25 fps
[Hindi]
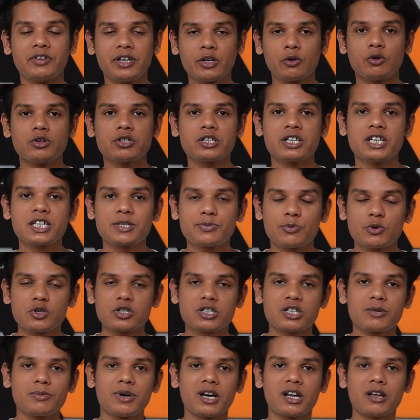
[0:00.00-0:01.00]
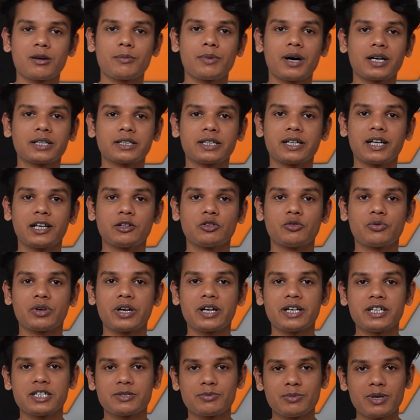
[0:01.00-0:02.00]
फ्रीक्वेंसी रिस्पॉन्स के बारे में बात करें तो
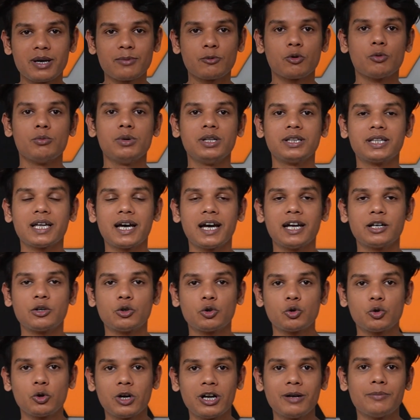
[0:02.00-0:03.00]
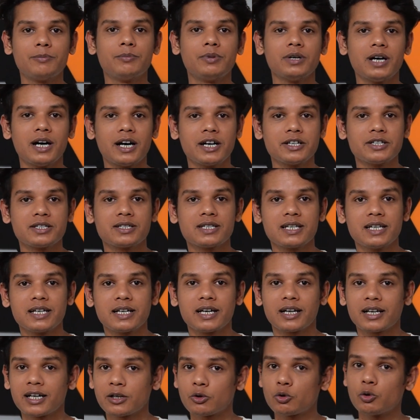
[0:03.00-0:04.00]
फ्रेंड इसमें हमको मिलता है ट्वेल्व हर्ज से
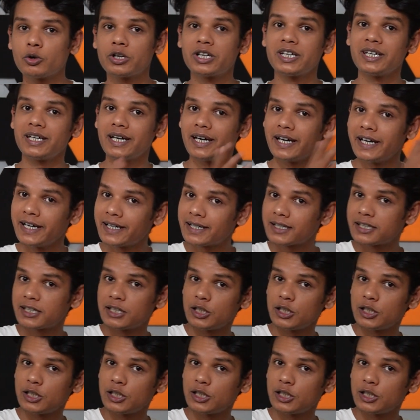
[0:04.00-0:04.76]
लेकर के ट्वेंटी एट